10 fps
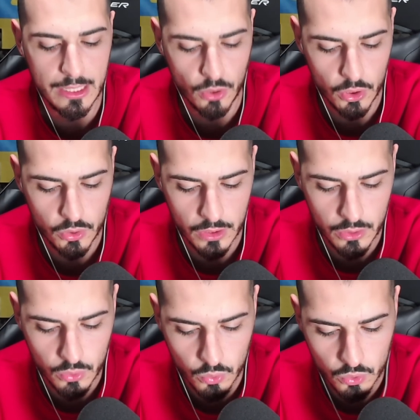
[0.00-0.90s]
tolto
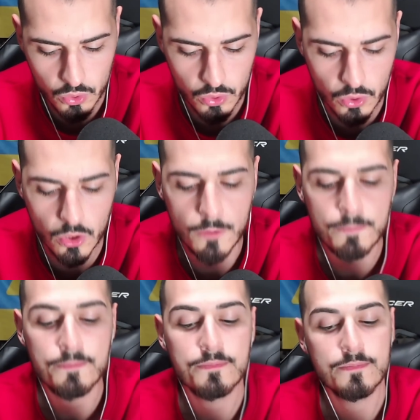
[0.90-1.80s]
del tutto.
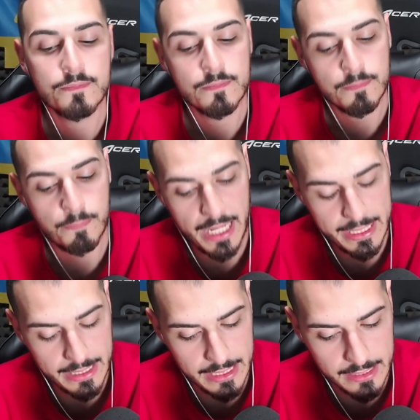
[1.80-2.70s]

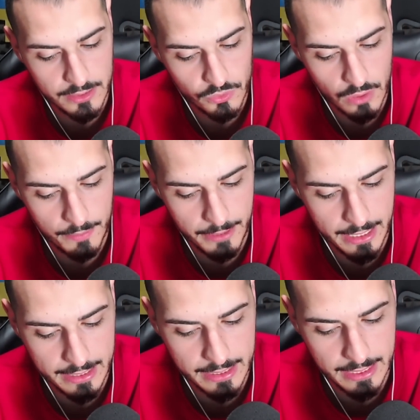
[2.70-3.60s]
Bandit sulla
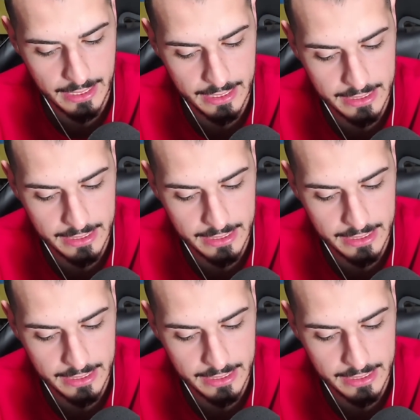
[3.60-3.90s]
parte